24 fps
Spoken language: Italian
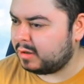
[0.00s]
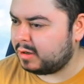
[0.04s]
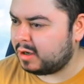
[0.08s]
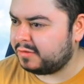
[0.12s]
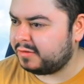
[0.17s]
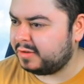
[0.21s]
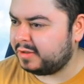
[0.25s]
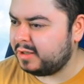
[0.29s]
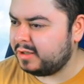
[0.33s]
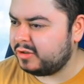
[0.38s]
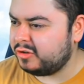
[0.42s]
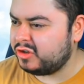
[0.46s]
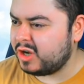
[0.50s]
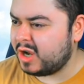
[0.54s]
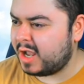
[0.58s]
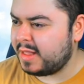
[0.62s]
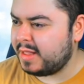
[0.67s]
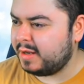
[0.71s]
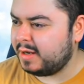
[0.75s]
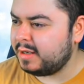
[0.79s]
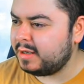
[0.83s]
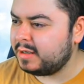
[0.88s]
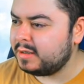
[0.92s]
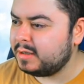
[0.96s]
qualcosa del
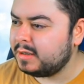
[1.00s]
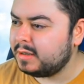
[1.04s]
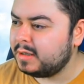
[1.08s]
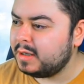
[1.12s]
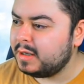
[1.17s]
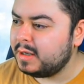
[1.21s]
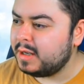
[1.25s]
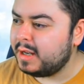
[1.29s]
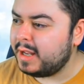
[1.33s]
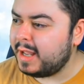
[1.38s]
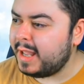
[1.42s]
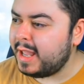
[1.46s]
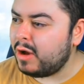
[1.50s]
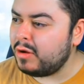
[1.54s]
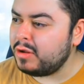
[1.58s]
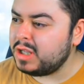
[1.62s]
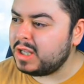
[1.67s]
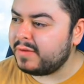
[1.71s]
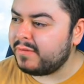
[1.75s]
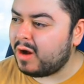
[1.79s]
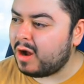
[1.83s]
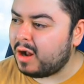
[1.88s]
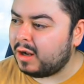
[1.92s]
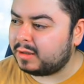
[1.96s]
genere. E
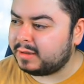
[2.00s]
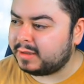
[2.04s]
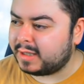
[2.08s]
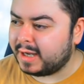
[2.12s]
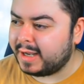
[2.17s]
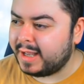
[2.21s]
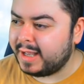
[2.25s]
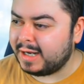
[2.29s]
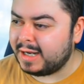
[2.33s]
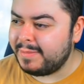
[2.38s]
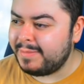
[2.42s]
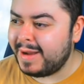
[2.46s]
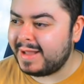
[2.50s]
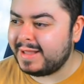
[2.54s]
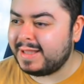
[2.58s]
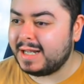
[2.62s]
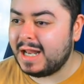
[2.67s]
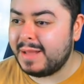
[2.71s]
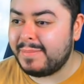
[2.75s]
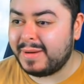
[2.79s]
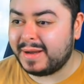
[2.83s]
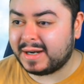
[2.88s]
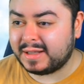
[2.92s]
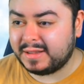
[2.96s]
ogni volta che ripeti
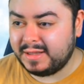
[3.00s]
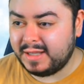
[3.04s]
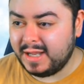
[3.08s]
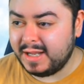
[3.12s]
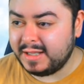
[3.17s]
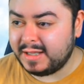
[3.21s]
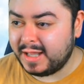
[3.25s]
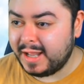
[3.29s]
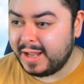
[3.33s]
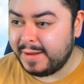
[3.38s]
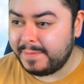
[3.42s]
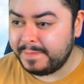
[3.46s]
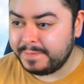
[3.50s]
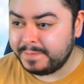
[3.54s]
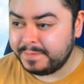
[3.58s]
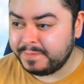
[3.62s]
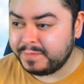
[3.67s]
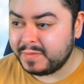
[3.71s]
le partite,